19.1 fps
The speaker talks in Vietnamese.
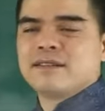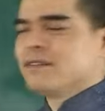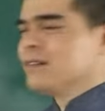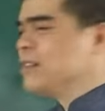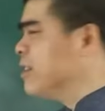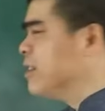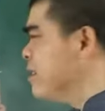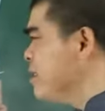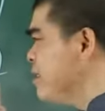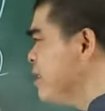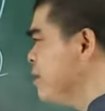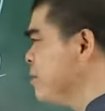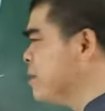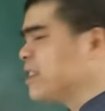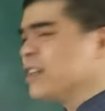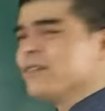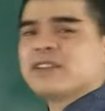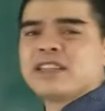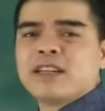những người mà
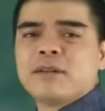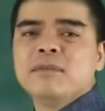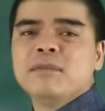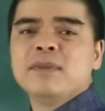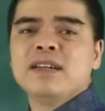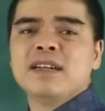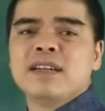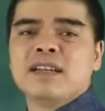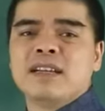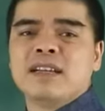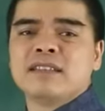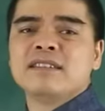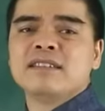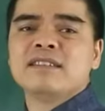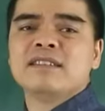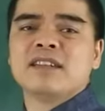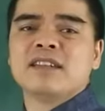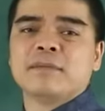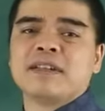sinh vào tháng 10 là
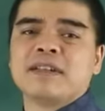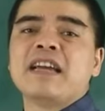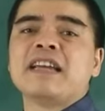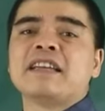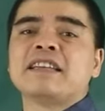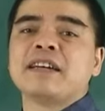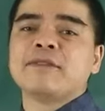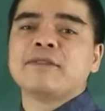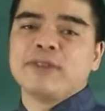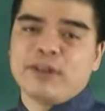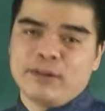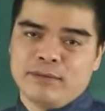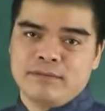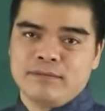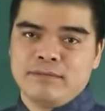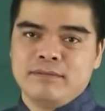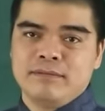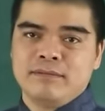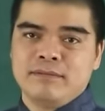những người đầy tham
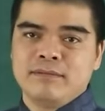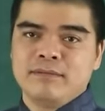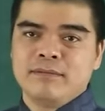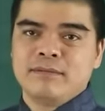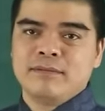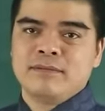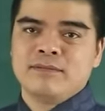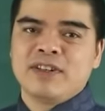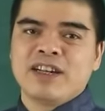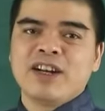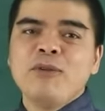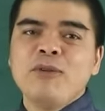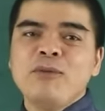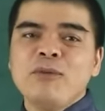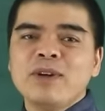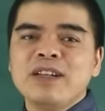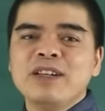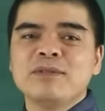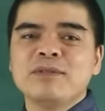vọng và
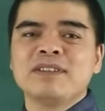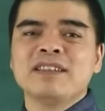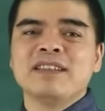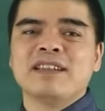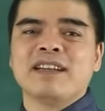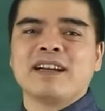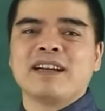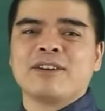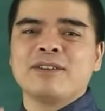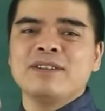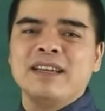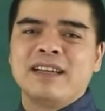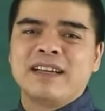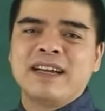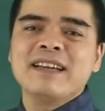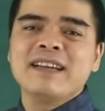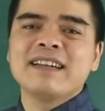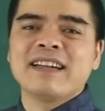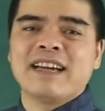không có điều gì là có thể
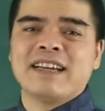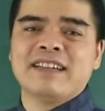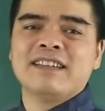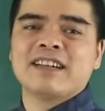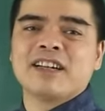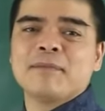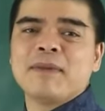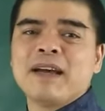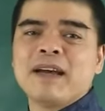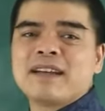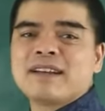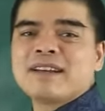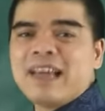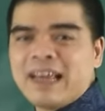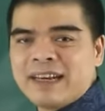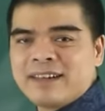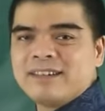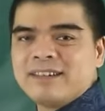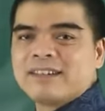ngăn cản được các bạn
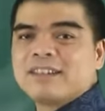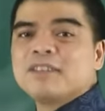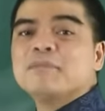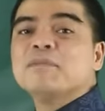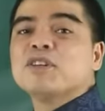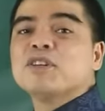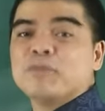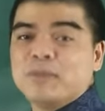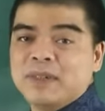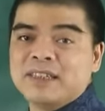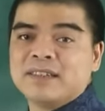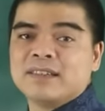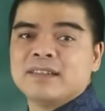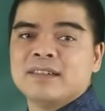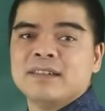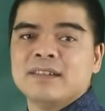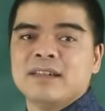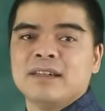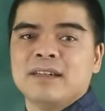đạt được ước mơ của mình
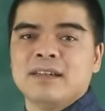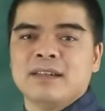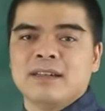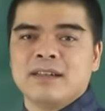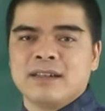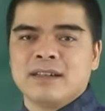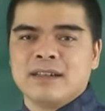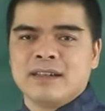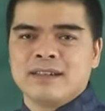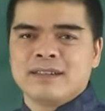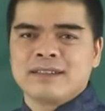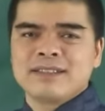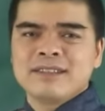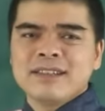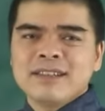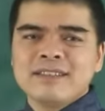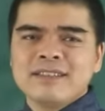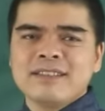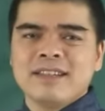à,
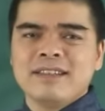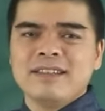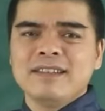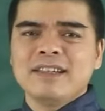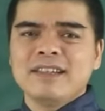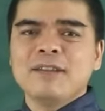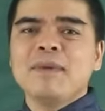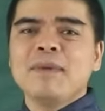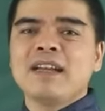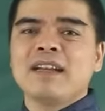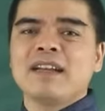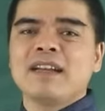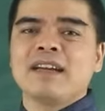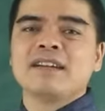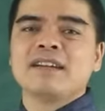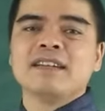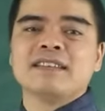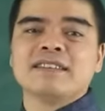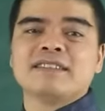chắc chắn các bạn
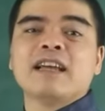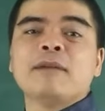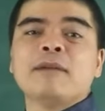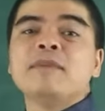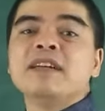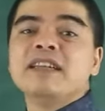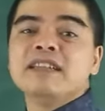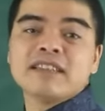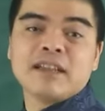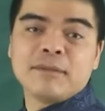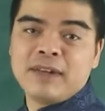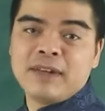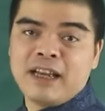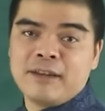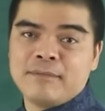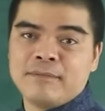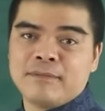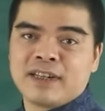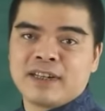là người dám nghĩ dám
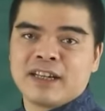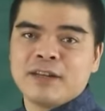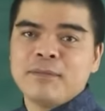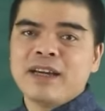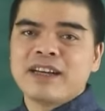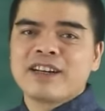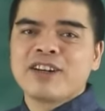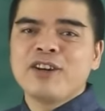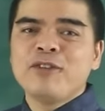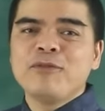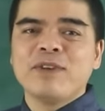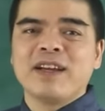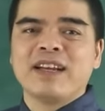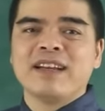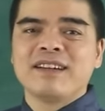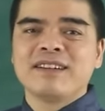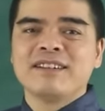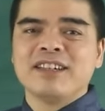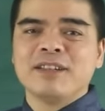làm các bạn không phải
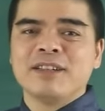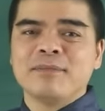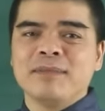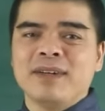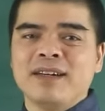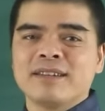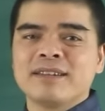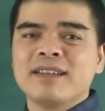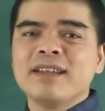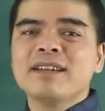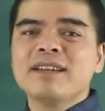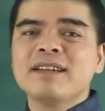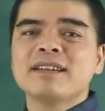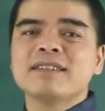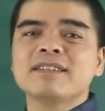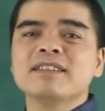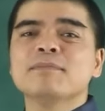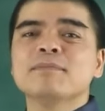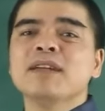là người mà thích
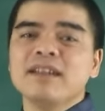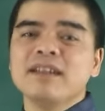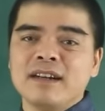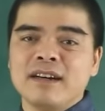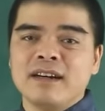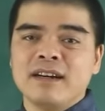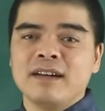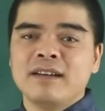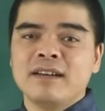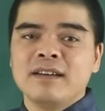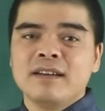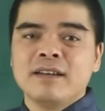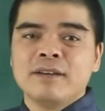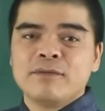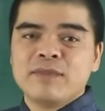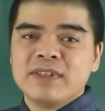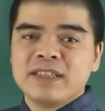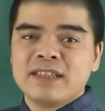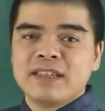cái sự bất ngờ
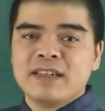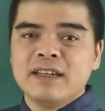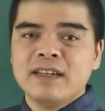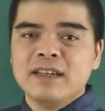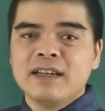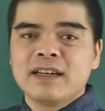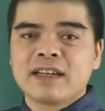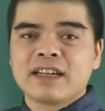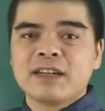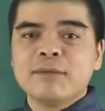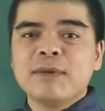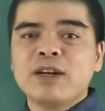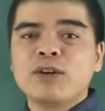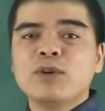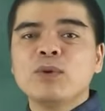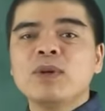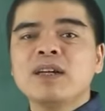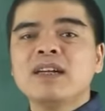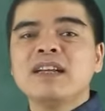vì thế các
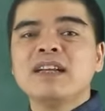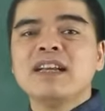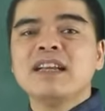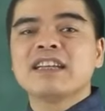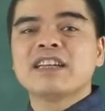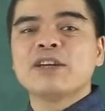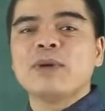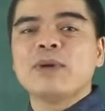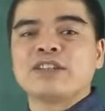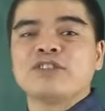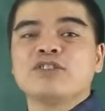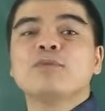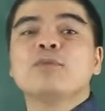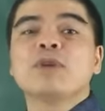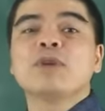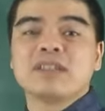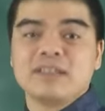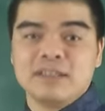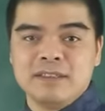bạn luôn lên kế hoạch cho
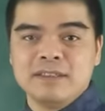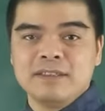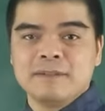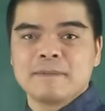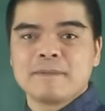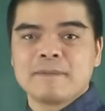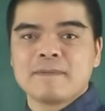mọi thứ